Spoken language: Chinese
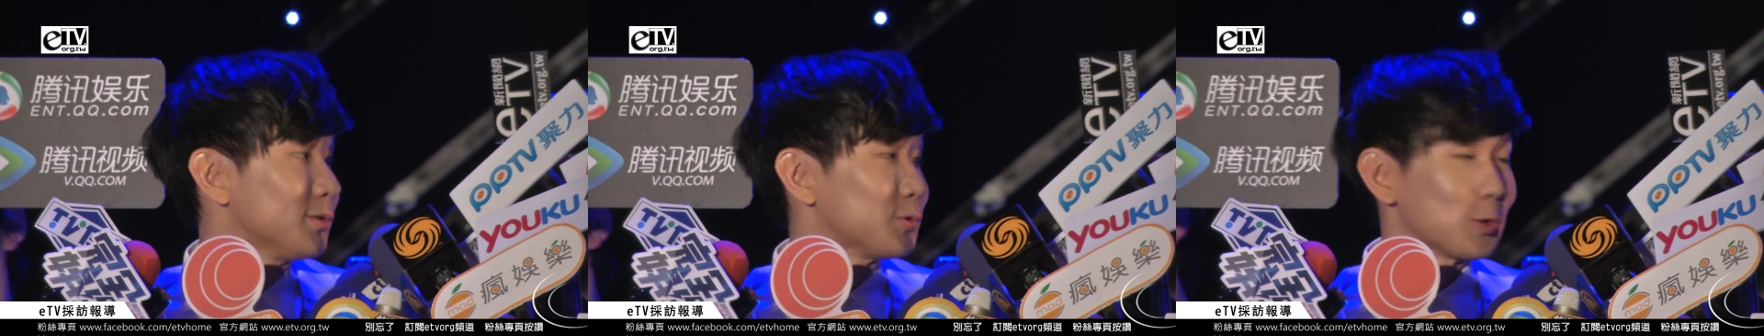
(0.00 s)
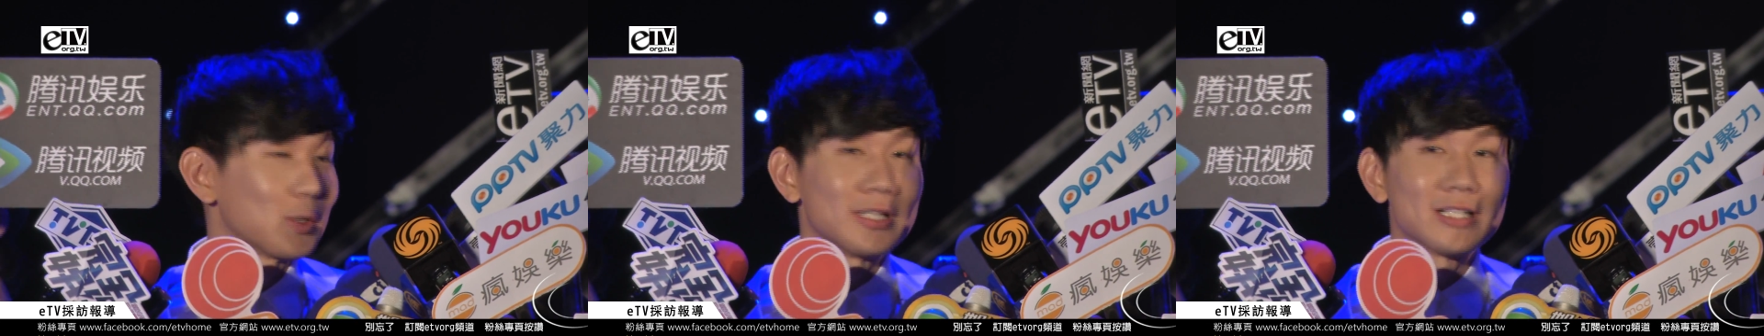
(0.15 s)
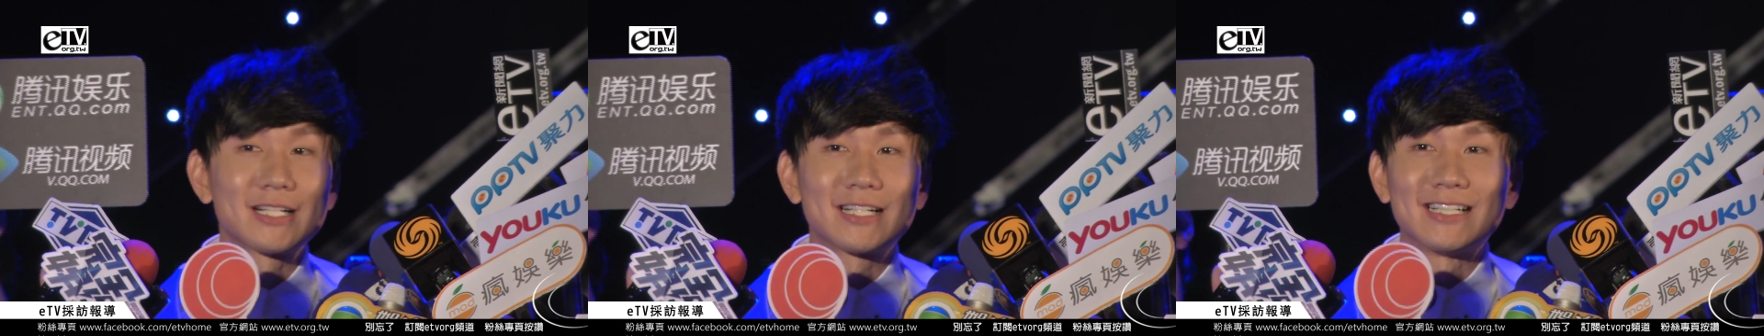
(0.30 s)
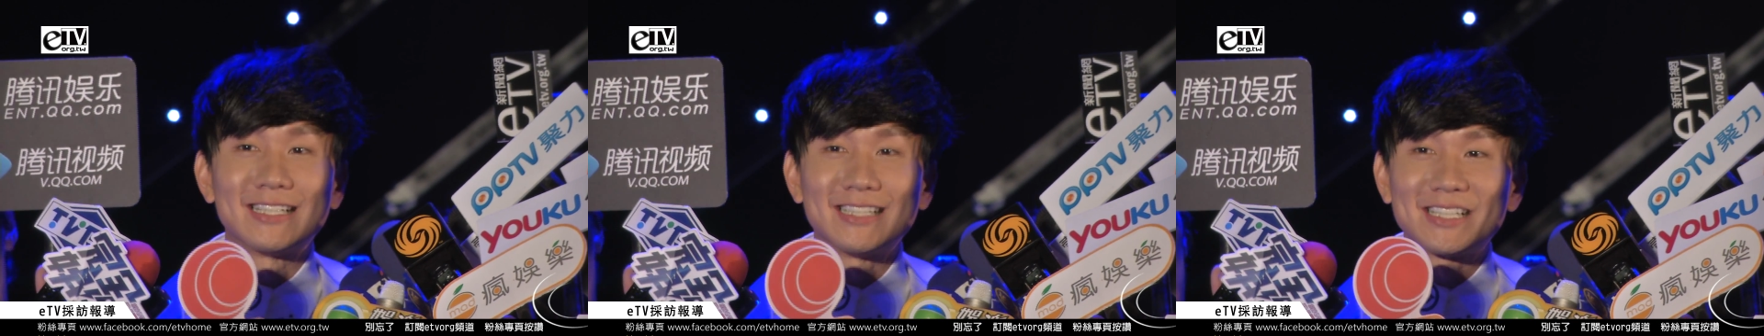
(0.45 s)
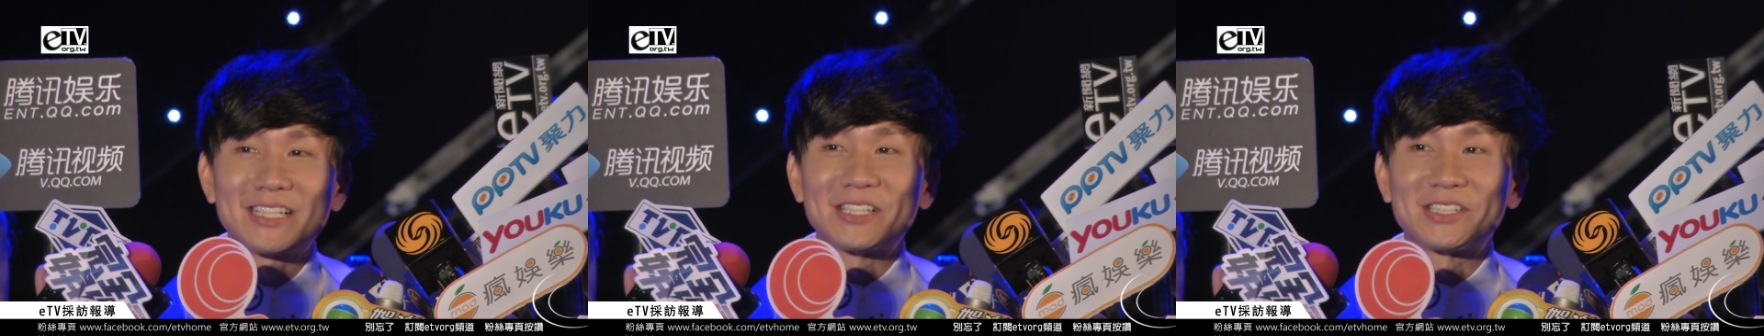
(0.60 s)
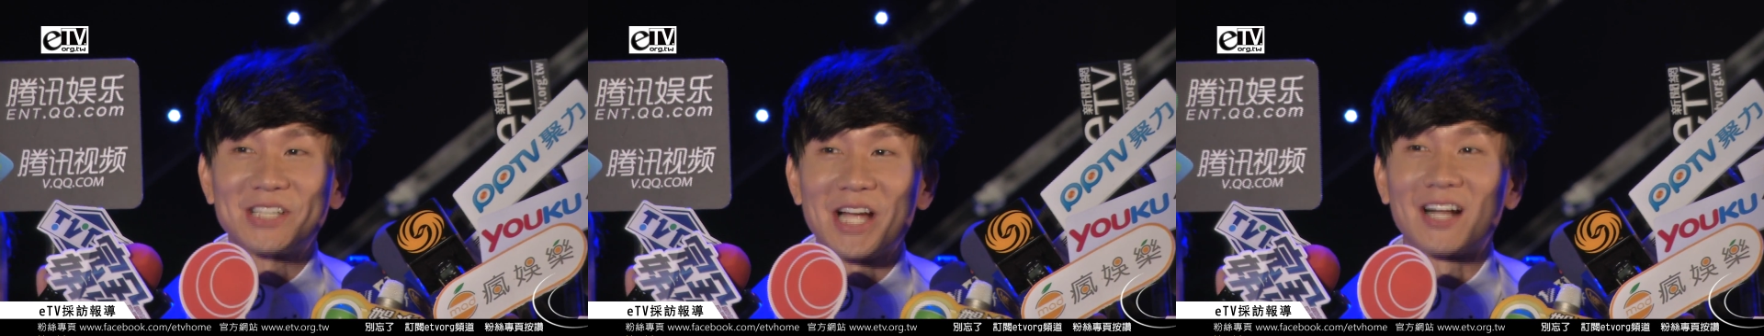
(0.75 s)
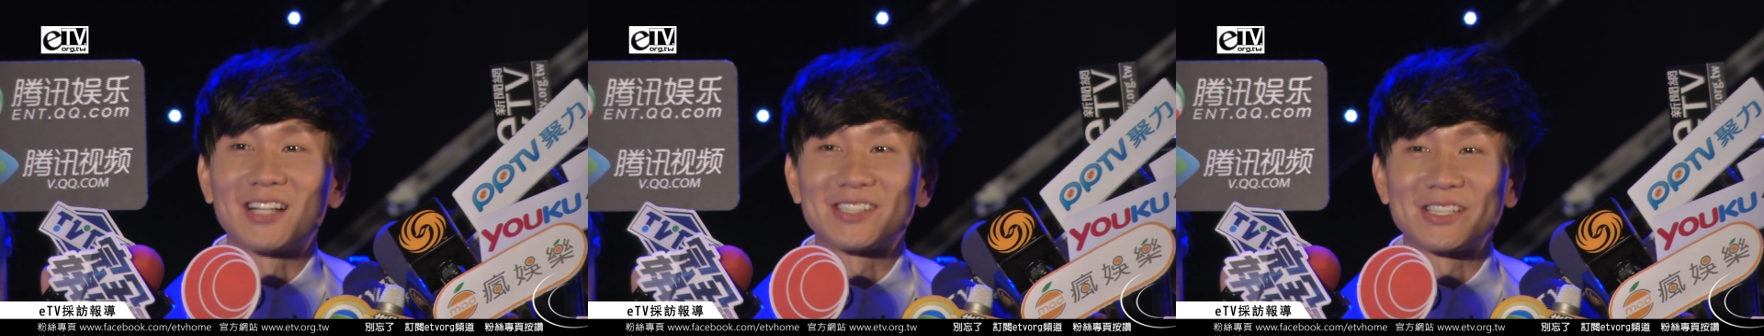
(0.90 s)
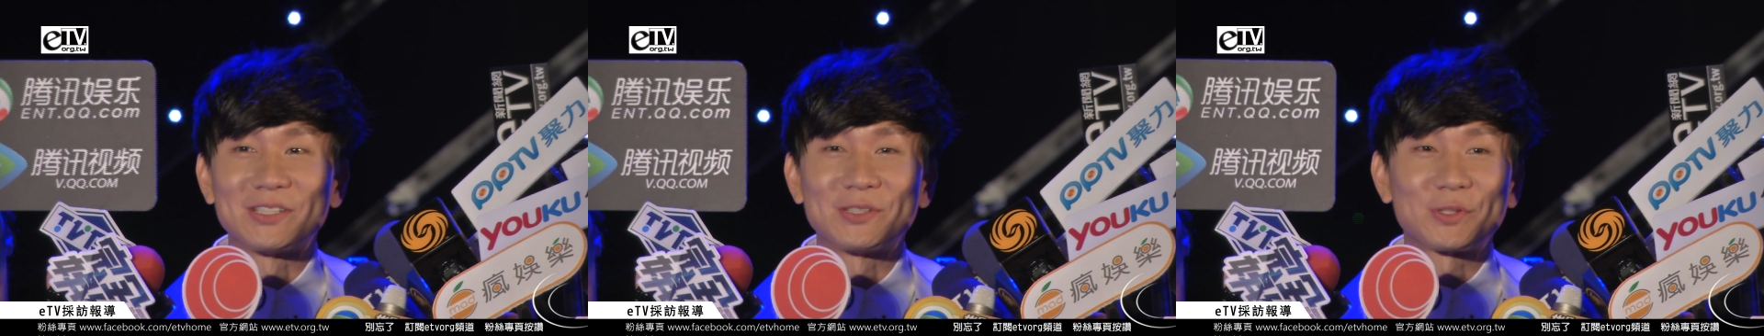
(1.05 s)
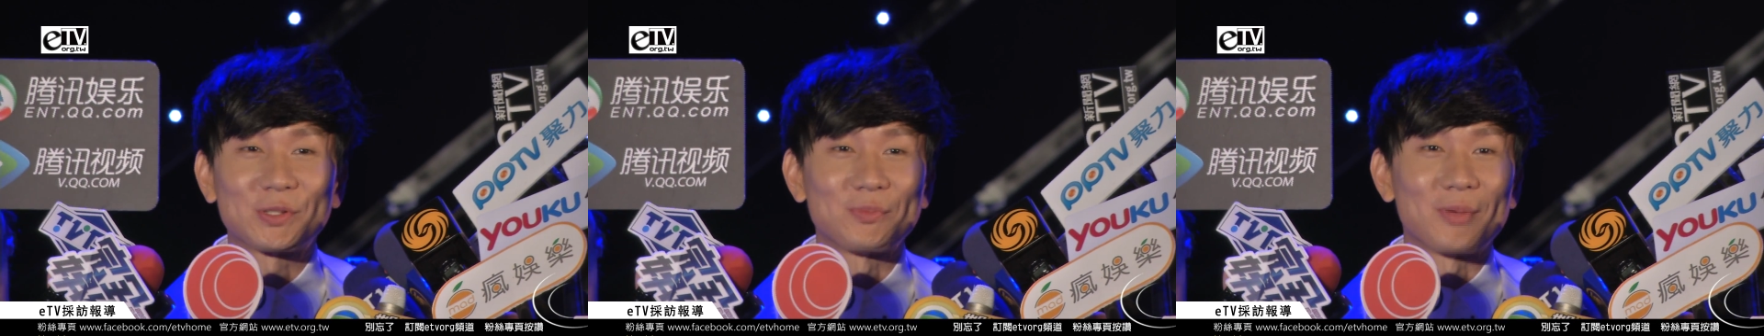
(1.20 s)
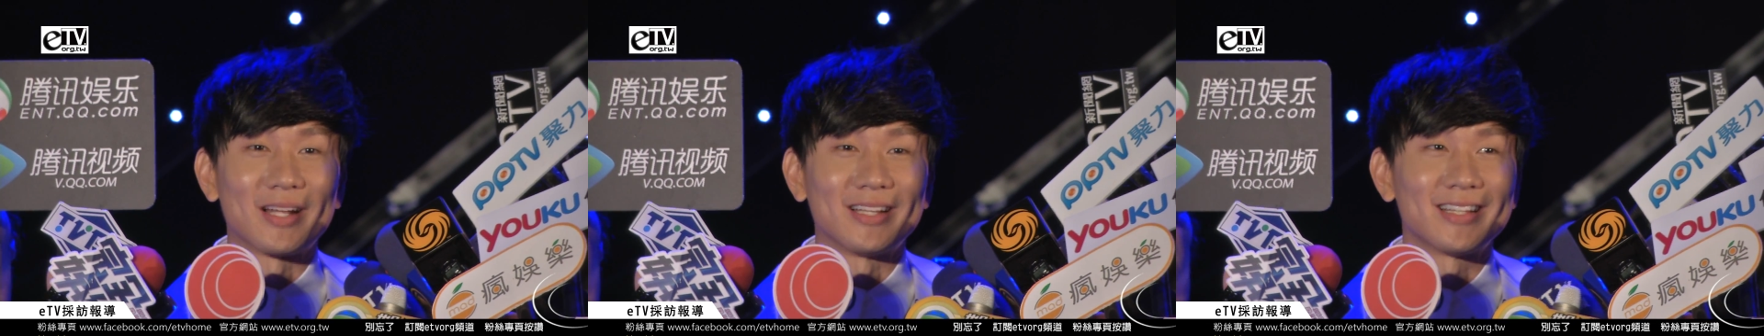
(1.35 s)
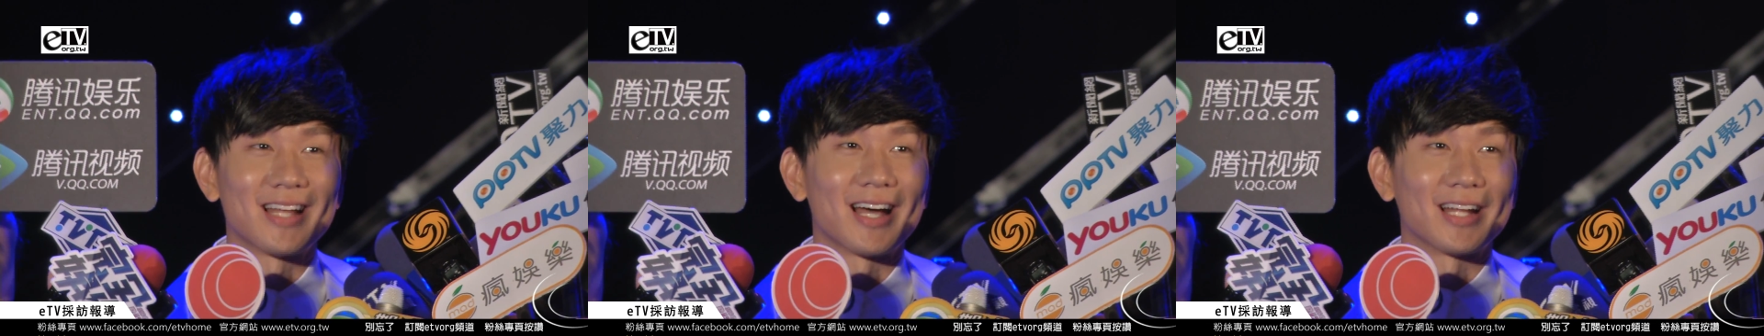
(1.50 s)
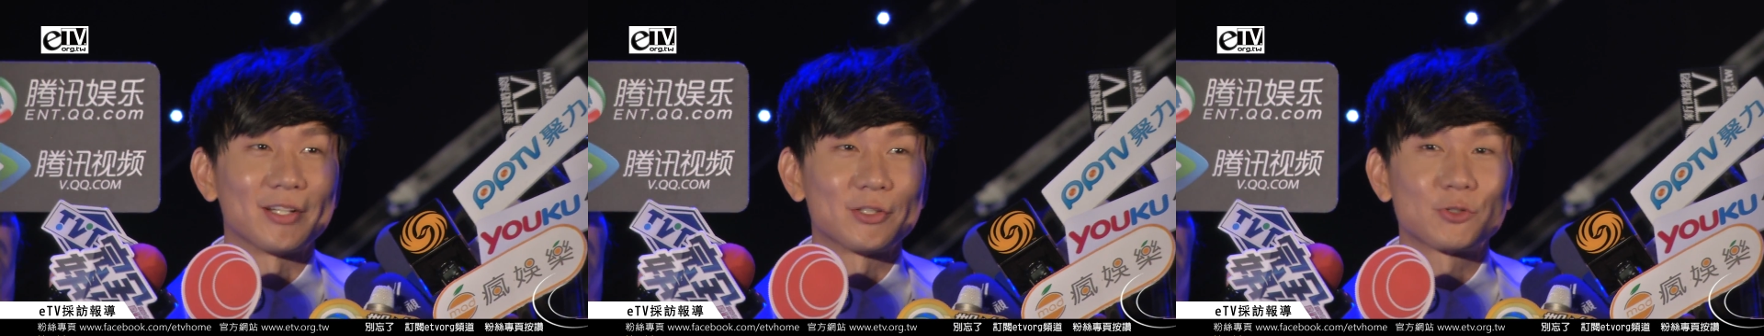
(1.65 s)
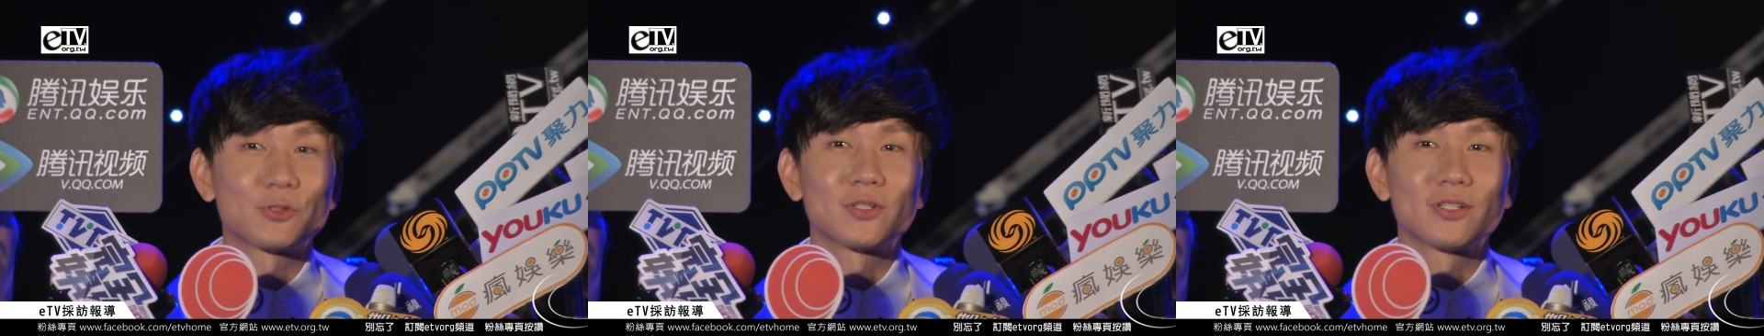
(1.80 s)
所以那个那个象征是蛮
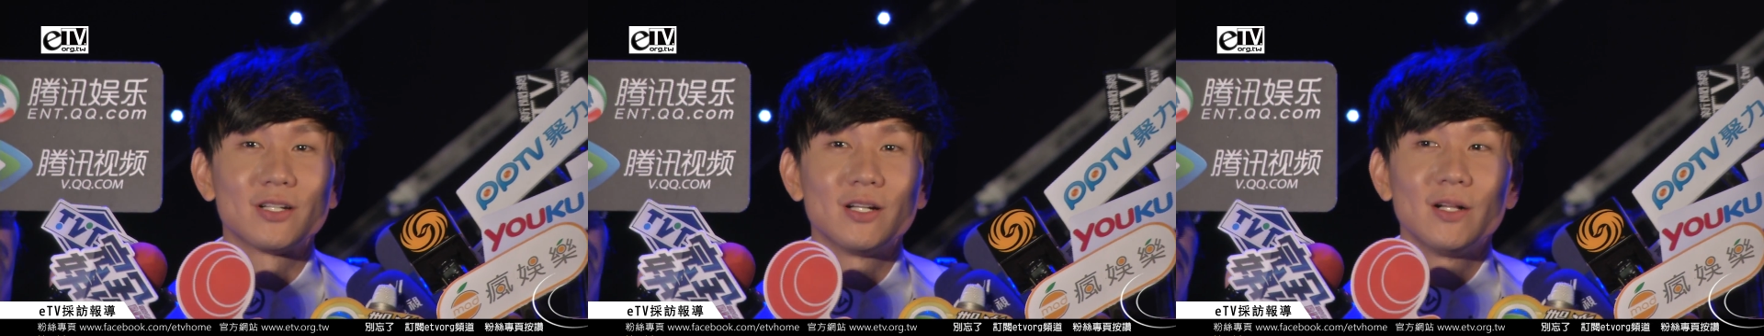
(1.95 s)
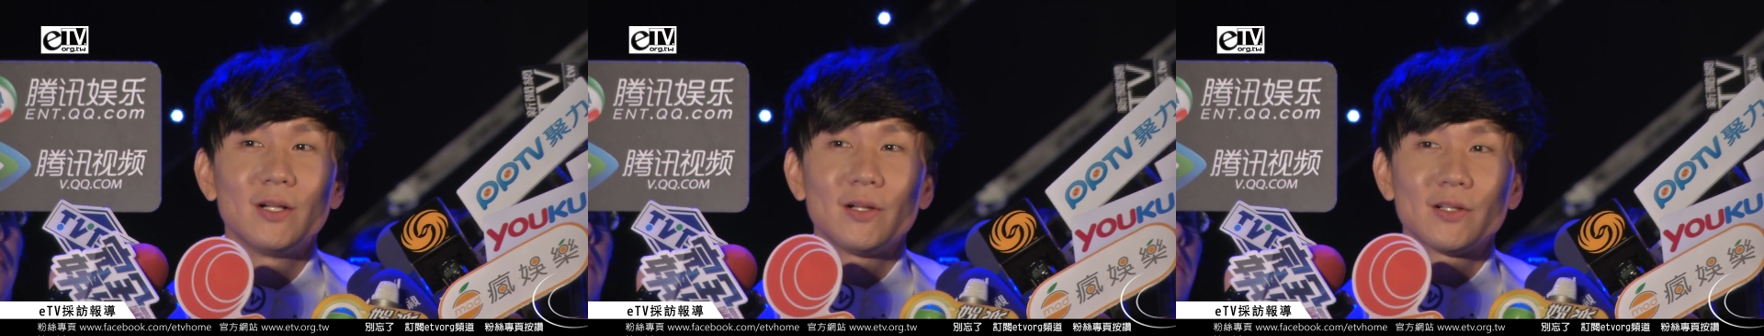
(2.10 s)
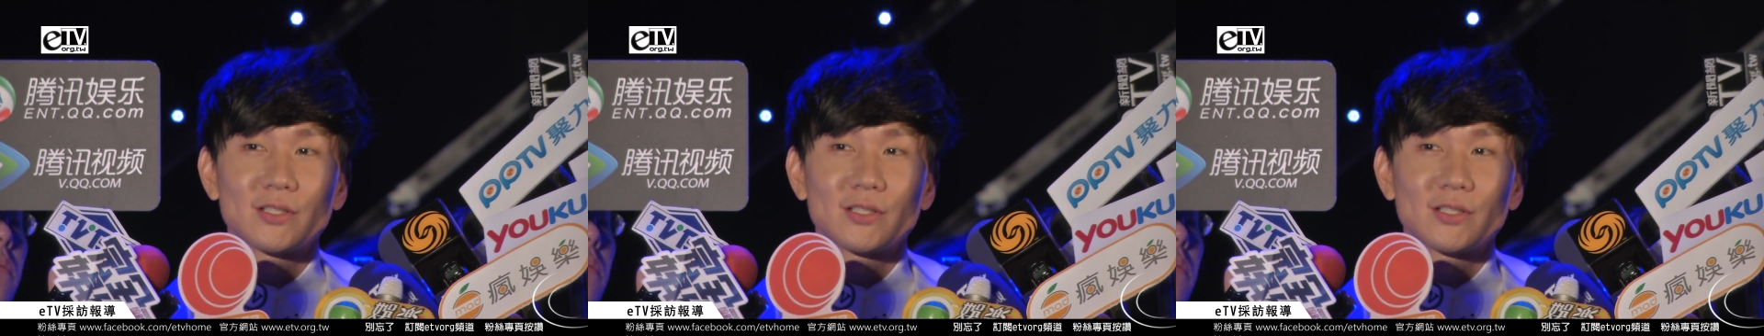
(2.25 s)
大的，就是